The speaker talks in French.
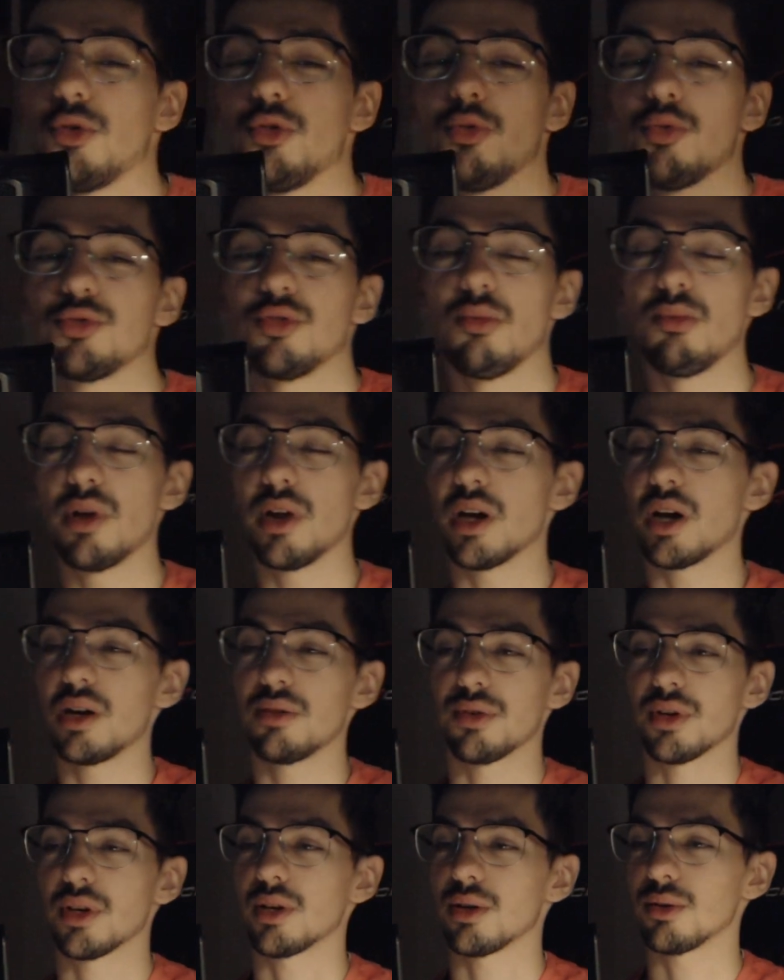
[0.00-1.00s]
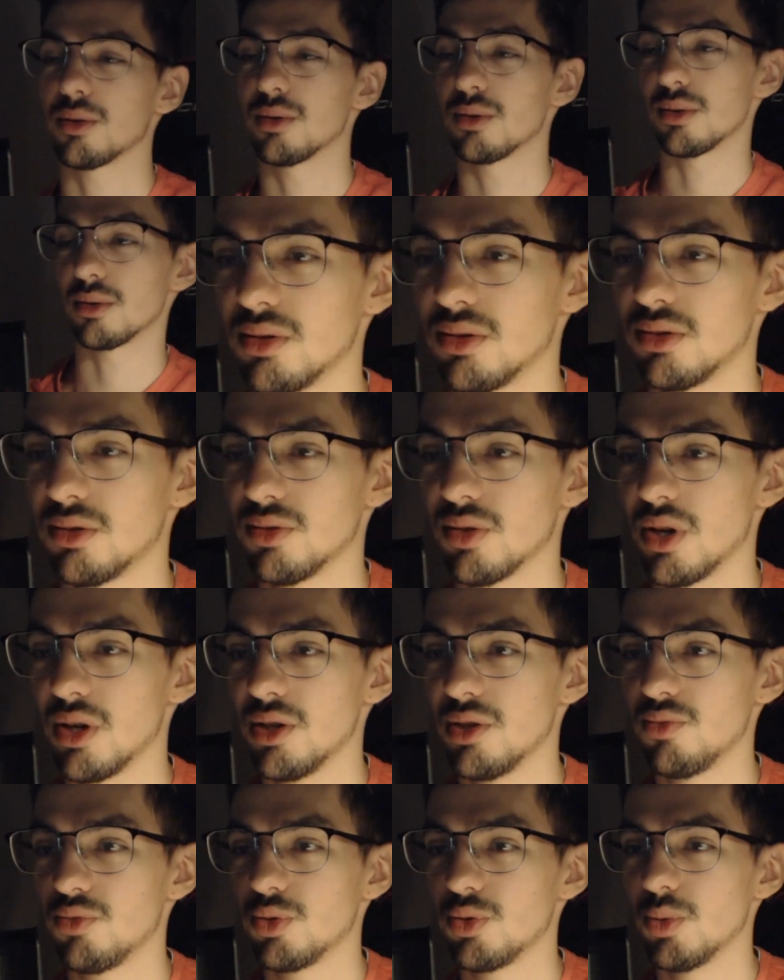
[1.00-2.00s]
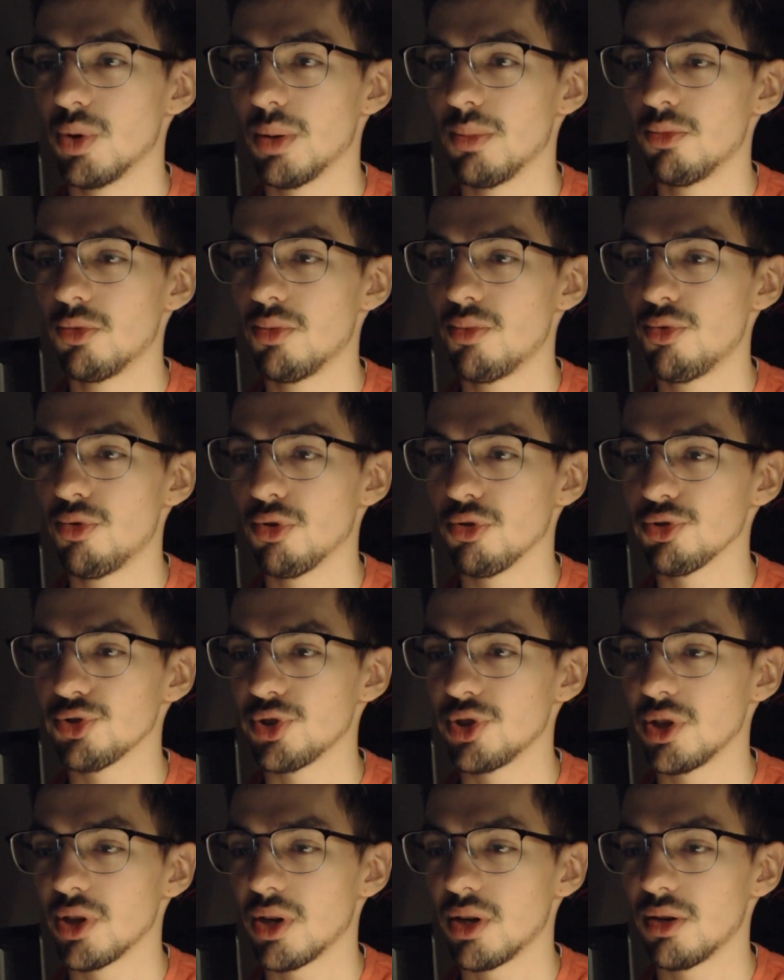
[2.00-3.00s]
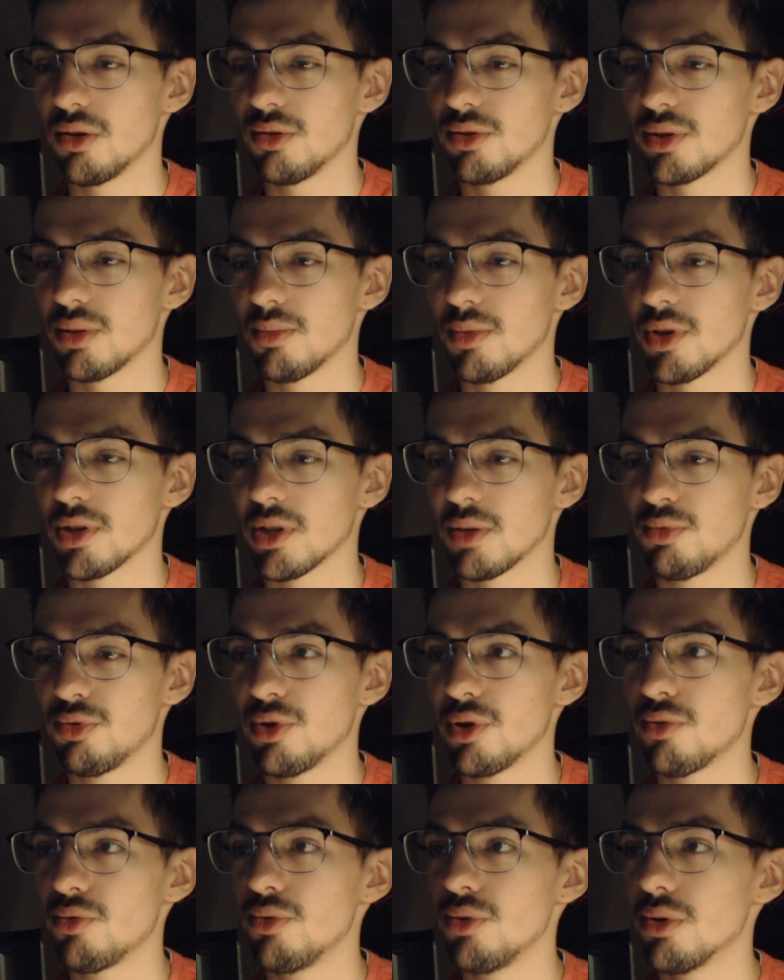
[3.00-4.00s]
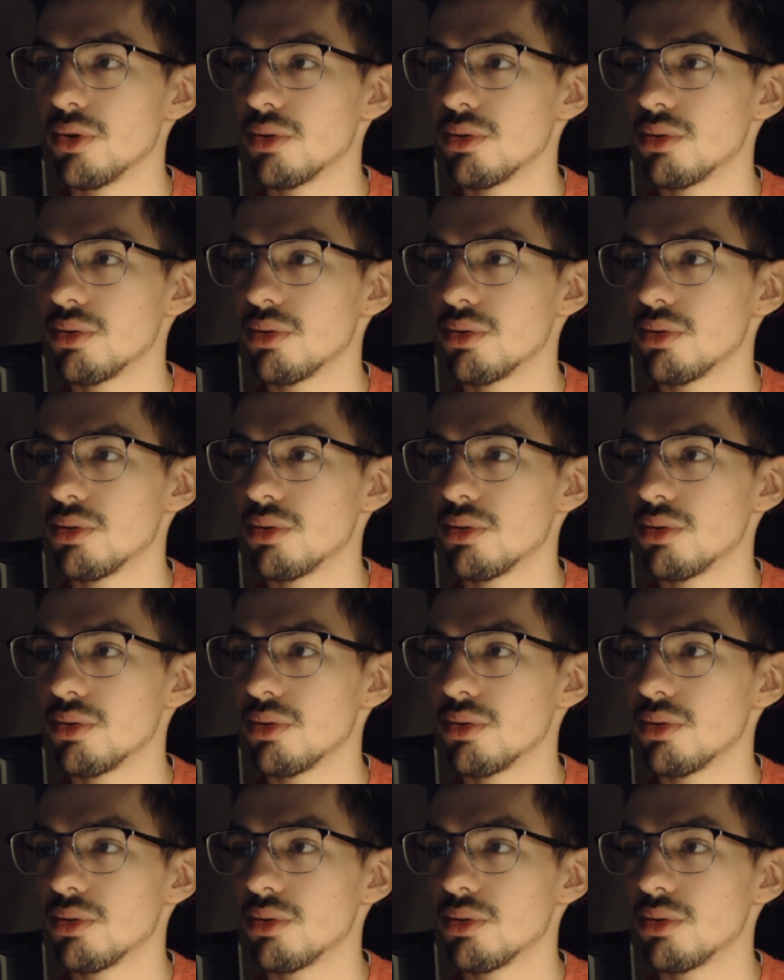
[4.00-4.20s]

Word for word: on s'en bat les reins frère. tu vois les youtubeurs bobos en général ça me casse un peu les couilles. Hein.